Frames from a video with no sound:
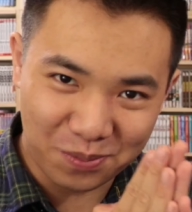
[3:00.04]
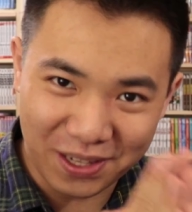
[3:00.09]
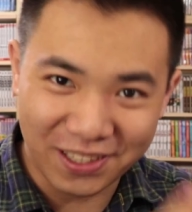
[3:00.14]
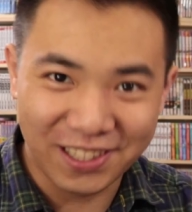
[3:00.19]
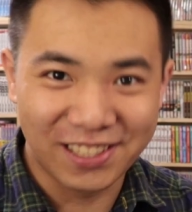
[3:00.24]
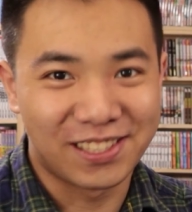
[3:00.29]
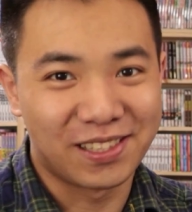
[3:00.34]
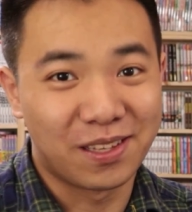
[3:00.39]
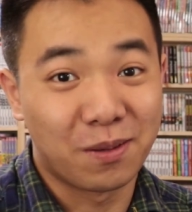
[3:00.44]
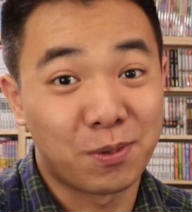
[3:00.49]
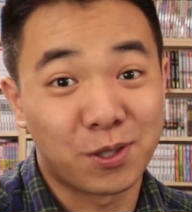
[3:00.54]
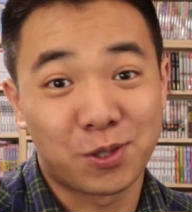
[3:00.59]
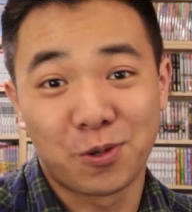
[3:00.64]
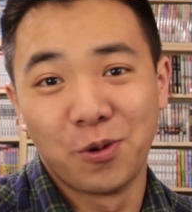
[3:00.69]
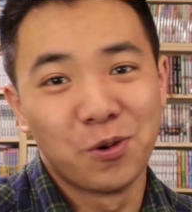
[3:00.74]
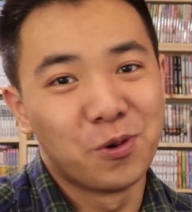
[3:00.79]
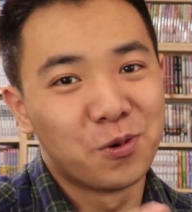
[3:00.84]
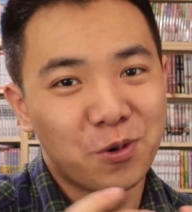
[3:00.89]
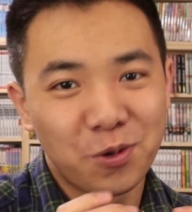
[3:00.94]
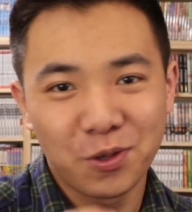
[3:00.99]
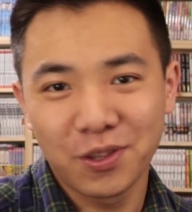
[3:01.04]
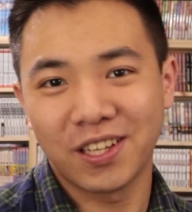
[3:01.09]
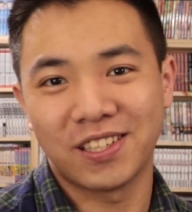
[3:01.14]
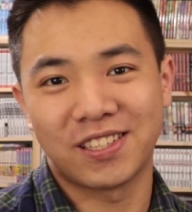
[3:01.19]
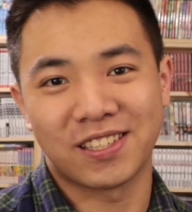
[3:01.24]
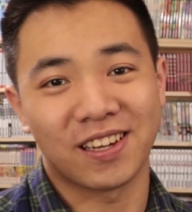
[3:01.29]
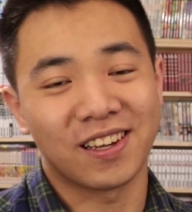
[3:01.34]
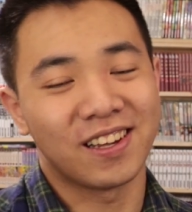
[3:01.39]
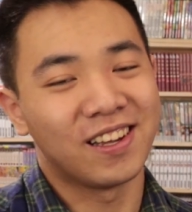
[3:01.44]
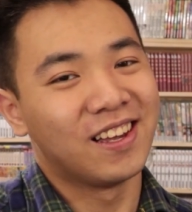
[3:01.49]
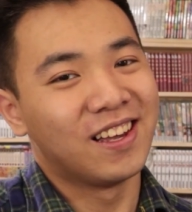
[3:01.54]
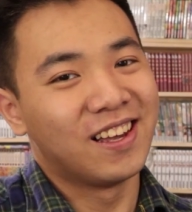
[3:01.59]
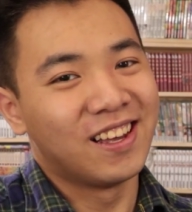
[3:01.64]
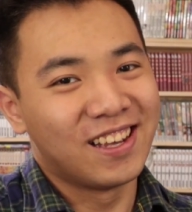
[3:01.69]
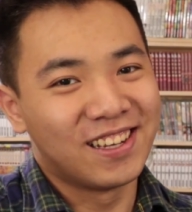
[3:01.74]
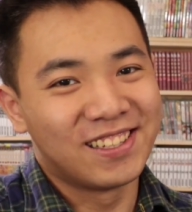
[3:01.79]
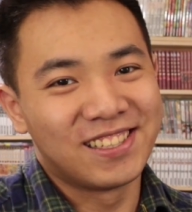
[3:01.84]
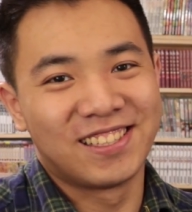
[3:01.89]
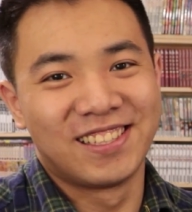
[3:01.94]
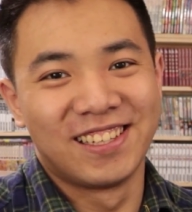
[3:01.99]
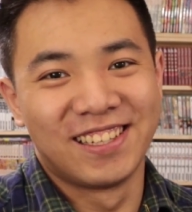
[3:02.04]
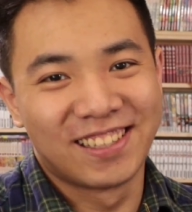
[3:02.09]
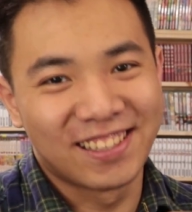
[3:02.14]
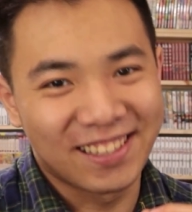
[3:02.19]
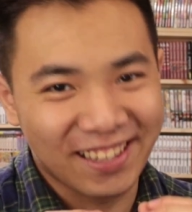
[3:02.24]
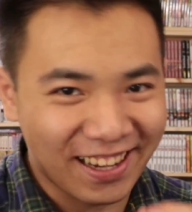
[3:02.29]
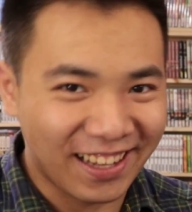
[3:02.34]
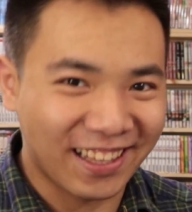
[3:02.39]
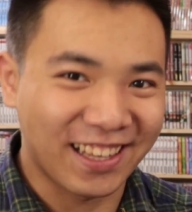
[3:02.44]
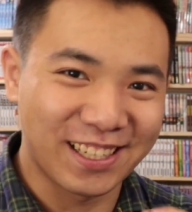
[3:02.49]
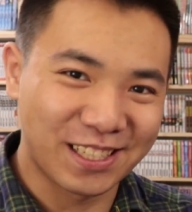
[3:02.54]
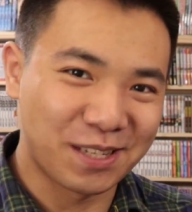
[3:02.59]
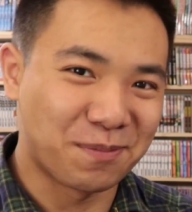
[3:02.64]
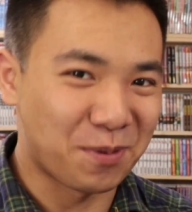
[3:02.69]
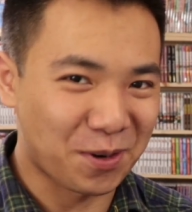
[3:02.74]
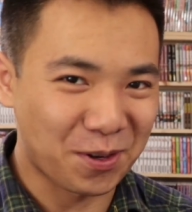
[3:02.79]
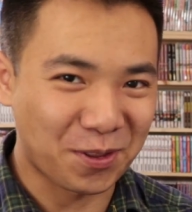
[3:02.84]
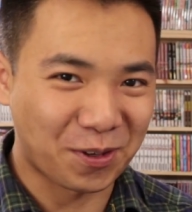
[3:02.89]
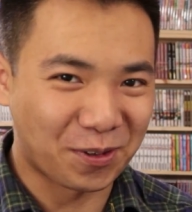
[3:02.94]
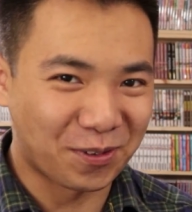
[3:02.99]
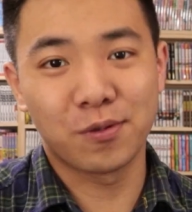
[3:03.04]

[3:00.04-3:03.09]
bien dessinées. Parce que le dessin, c'est très très important.